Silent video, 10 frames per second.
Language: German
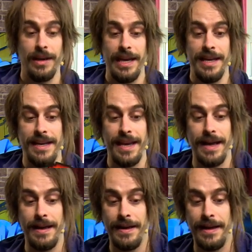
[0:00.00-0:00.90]
in
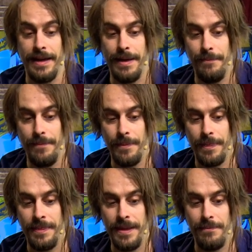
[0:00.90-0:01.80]
der
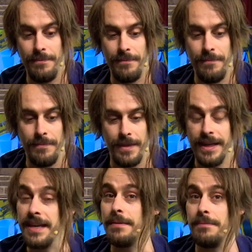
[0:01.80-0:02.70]
ähm, dem
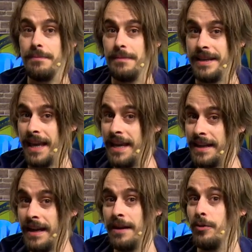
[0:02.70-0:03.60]

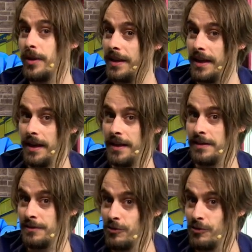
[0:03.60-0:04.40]
Gegner oder der zu